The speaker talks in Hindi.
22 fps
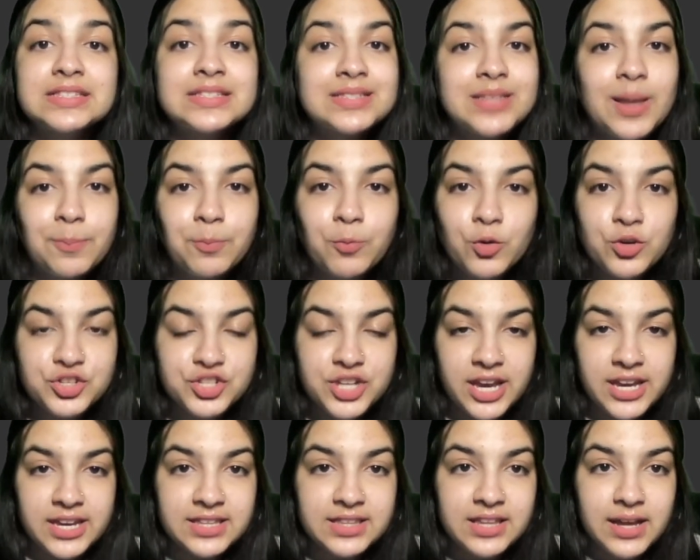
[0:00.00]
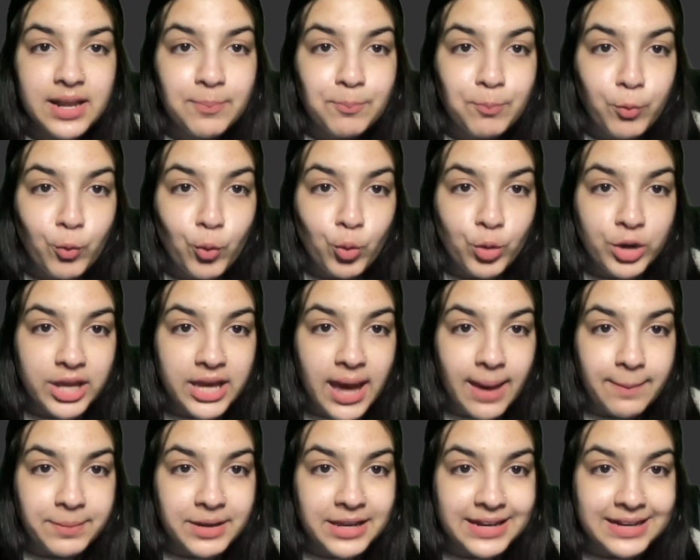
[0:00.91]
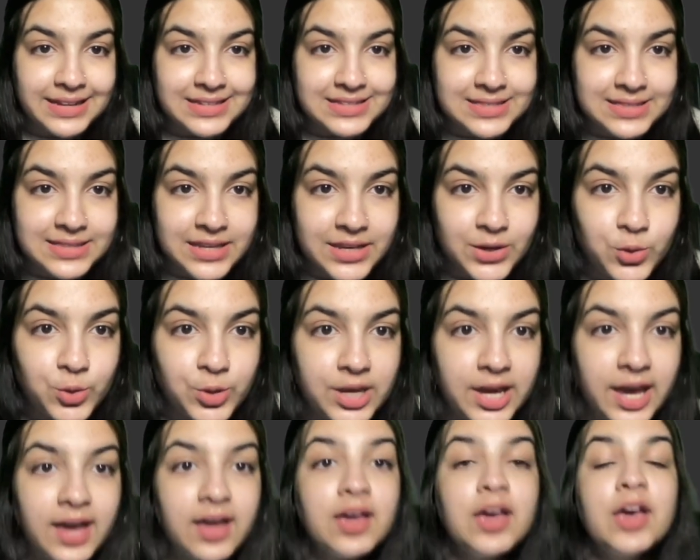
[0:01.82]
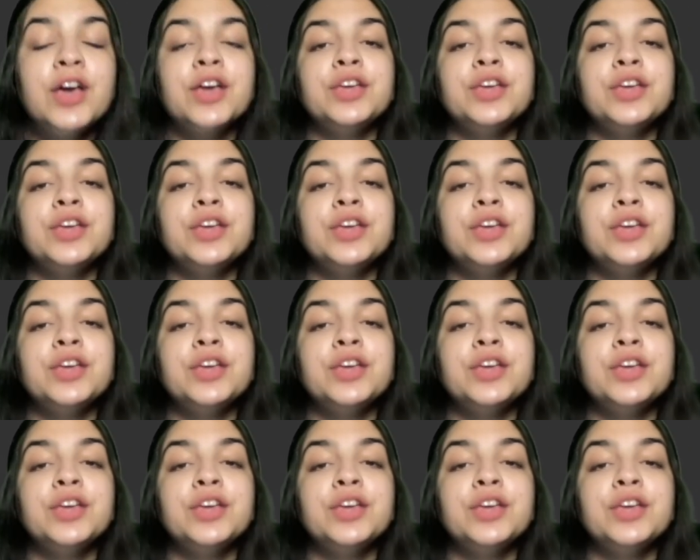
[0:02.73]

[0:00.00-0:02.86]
सब कुछ है इधर पूरी आपकी लिस्ट दी हुई है